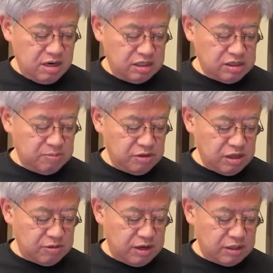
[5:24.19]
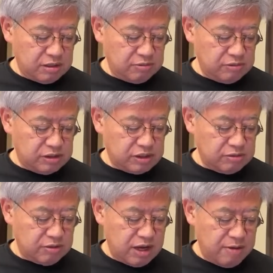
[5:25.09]
概算みたいなのが入っていくんです
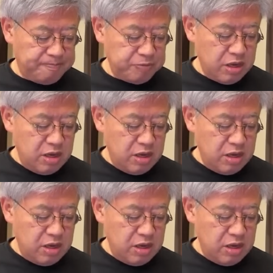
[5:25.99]
けどね、